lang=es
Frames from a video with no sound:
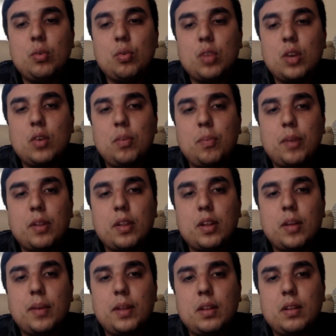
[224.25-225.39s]
Gustavo,
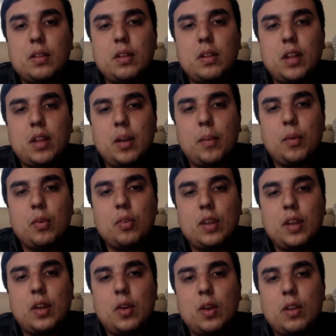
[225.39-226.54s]
prácticamente tendremos
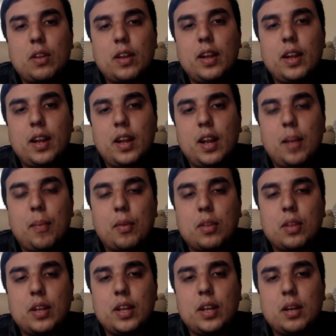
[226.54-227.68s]
a Nicolás Hagen en la
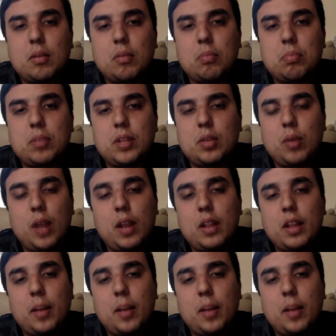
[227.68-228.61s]
portería titular,